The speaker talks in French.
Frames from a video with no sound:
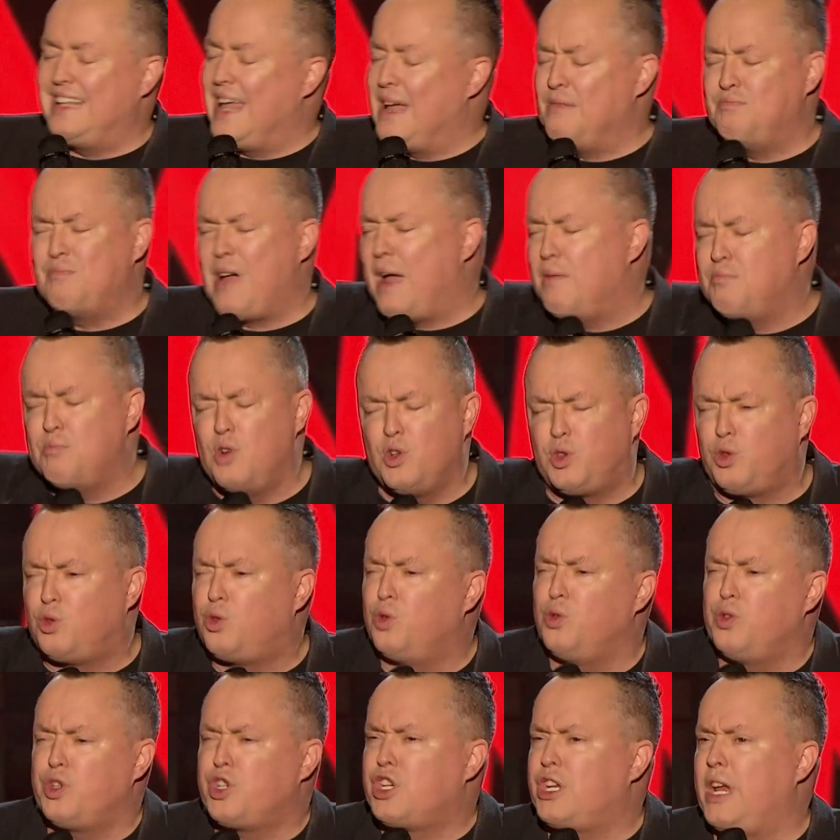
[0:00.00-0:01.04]
elle, m'a
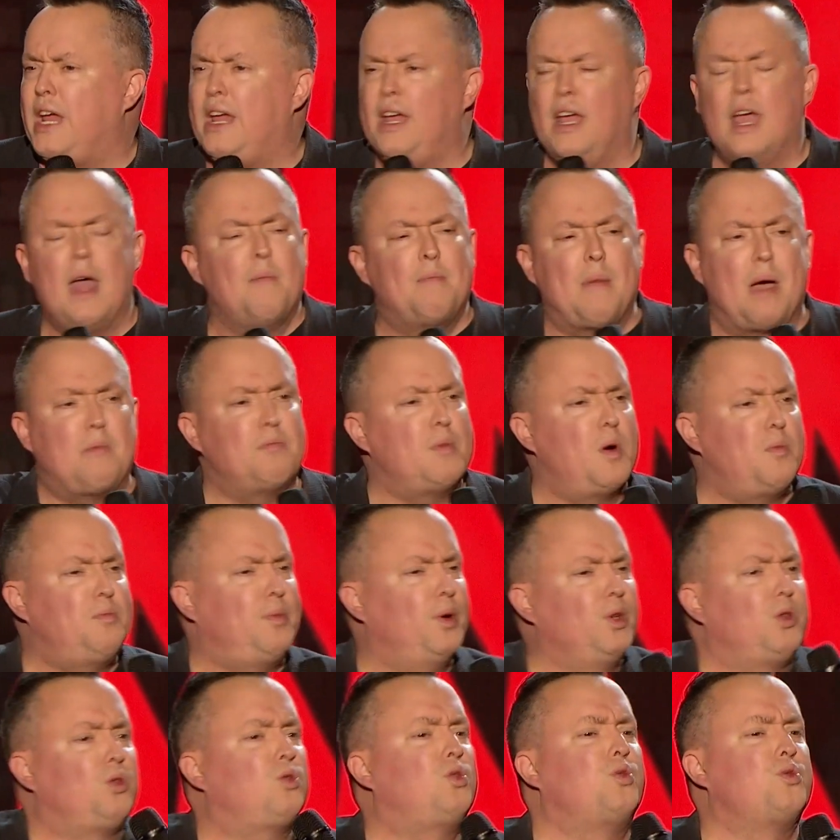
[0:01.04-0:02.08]
touché, mais elle m'a pas
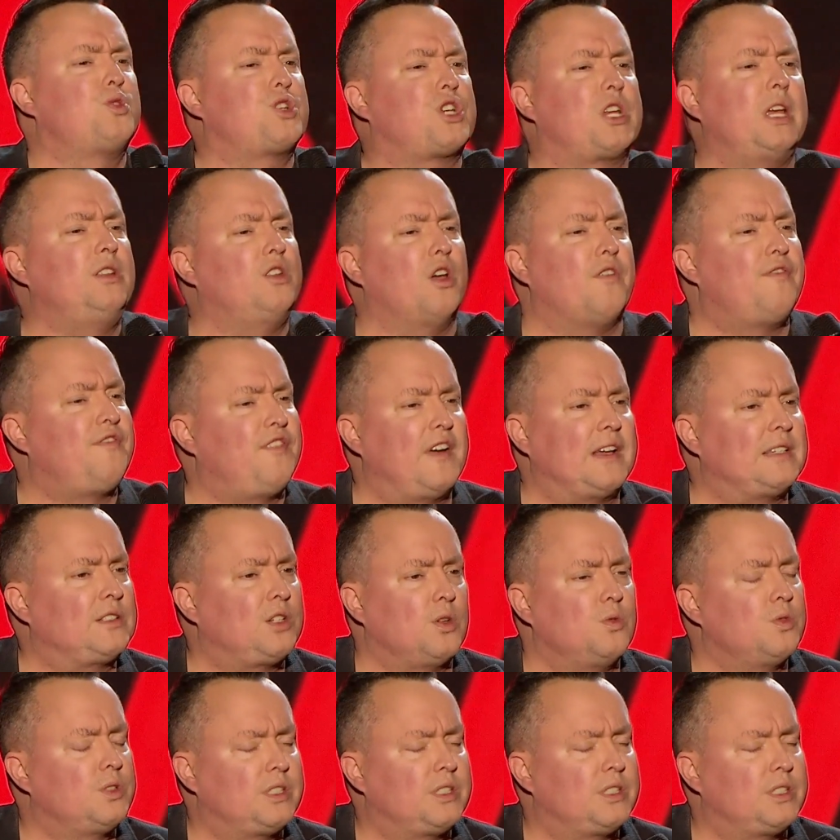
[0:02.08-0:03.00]
touché de façon